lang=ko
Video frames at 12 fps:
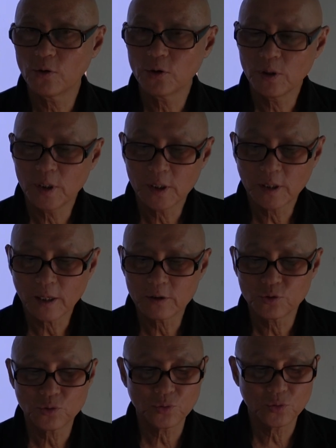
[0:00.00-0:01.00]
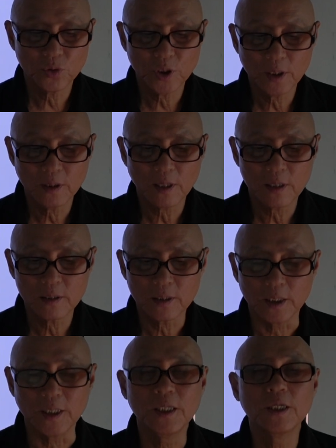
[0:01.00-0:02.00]
요인이 될 수
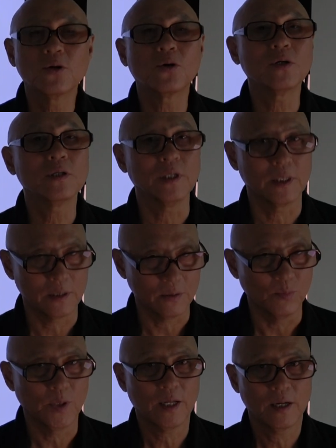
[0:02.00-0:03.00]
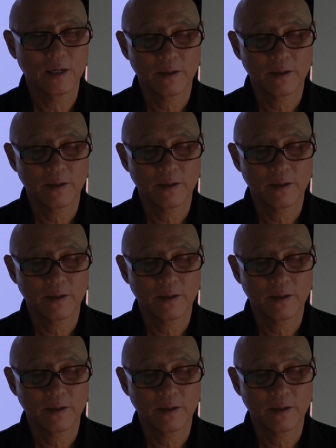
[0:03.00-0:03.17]
있다는 이론은 있습니다.